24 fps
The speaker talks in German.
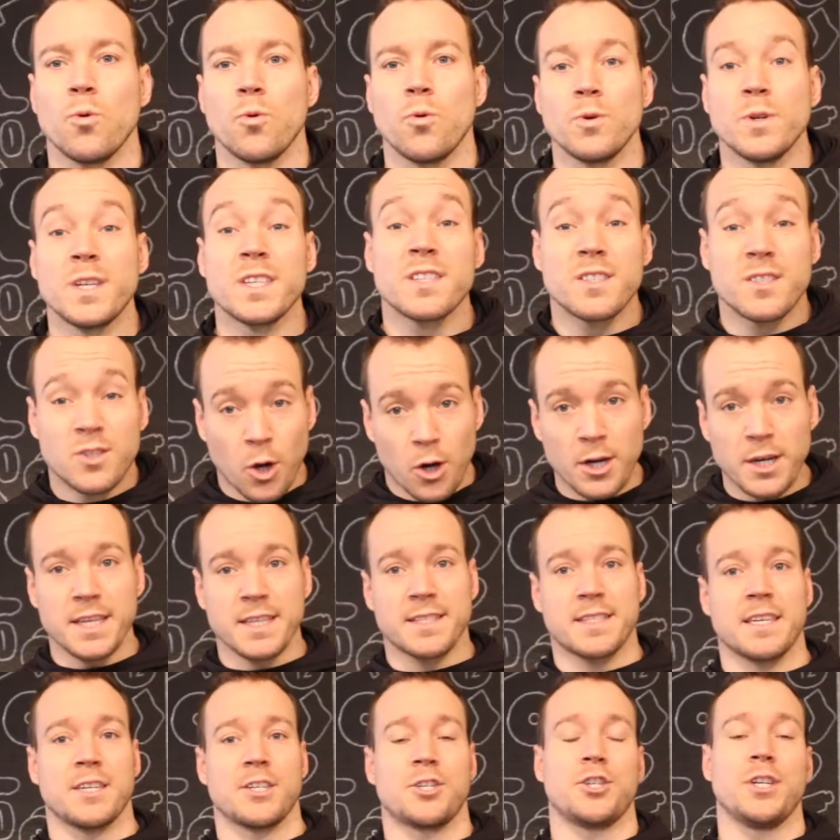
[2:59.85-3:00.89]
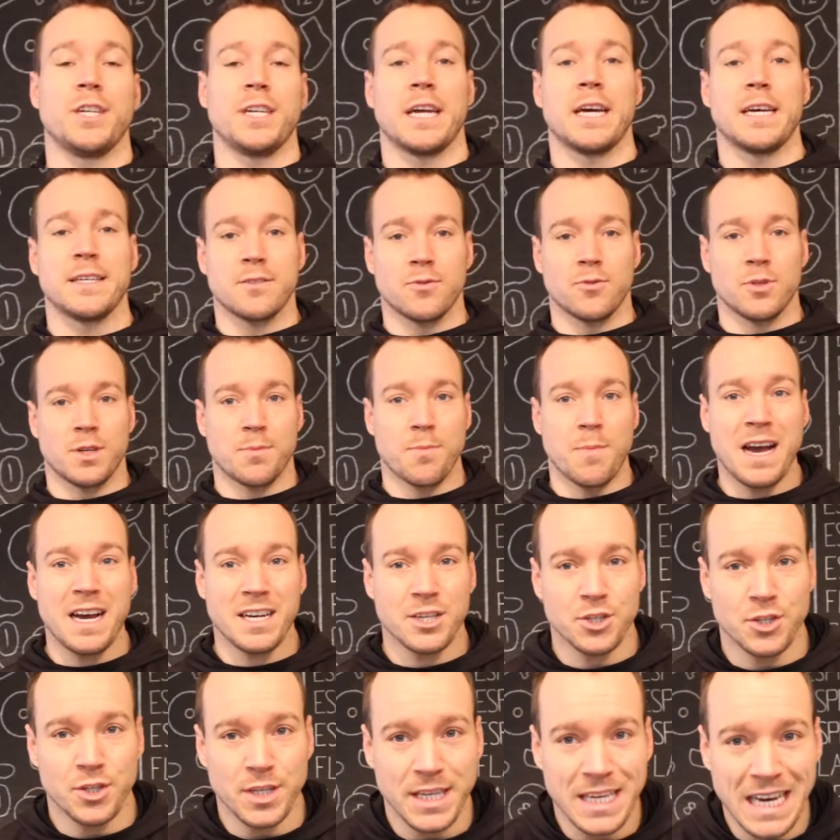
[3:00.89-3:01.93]
Und es ist toll, dass der Schnee da ist und ich mag
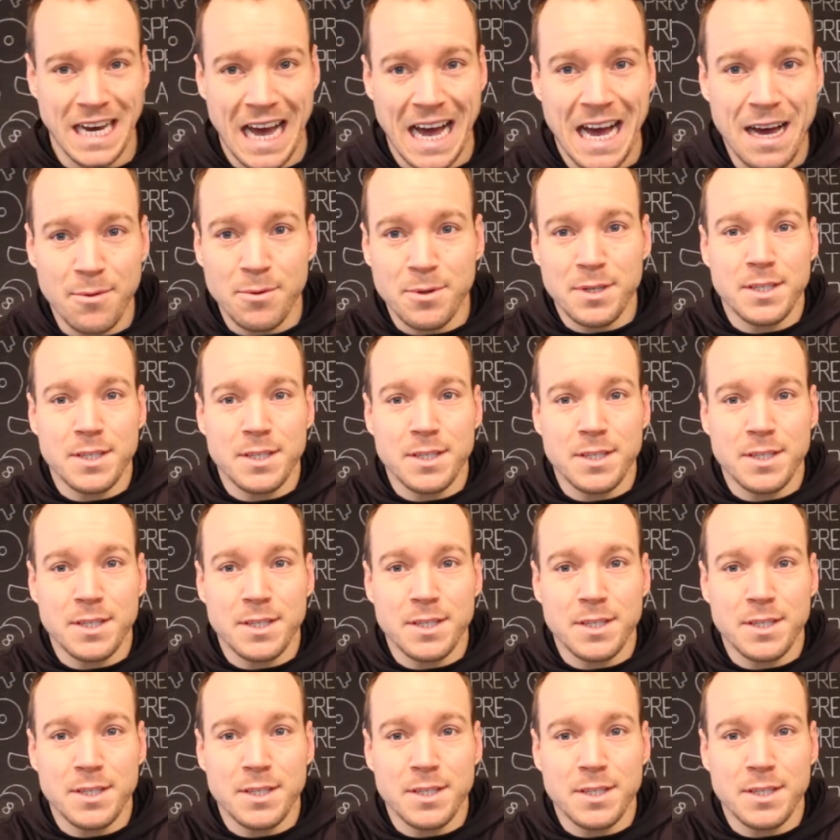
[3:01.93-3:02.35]
Schnee, aber